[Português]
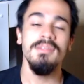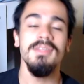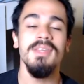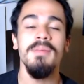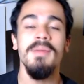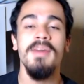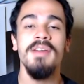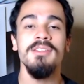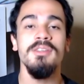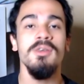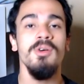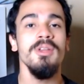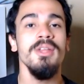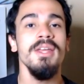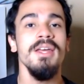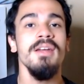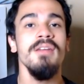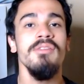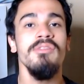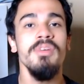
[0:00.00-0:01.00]
Sem mais
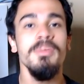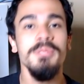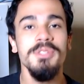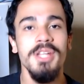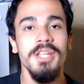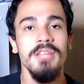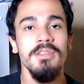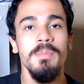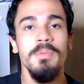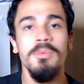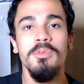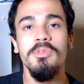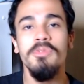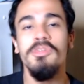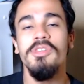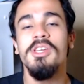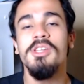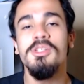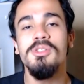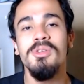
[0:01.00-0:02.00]
enroleira, vamos direto pro
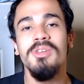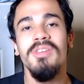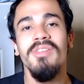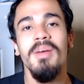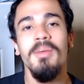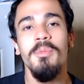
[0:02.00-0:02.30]
vídeo que vai